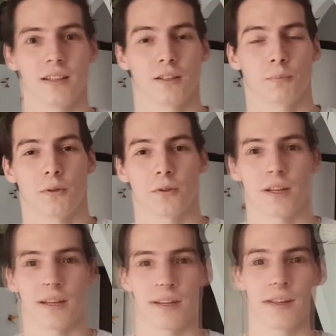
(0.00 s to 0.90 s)
espero
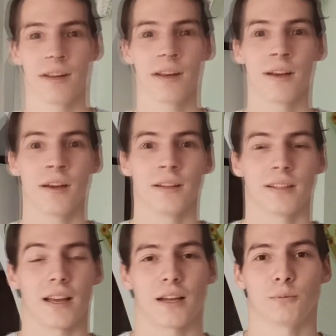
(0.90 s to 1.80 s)
que
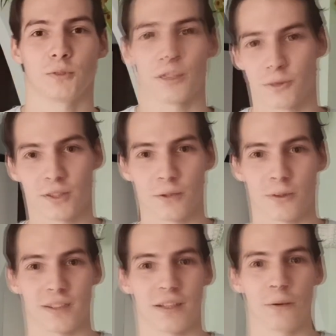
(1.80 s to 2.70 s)
tengáis mucha suerte durante el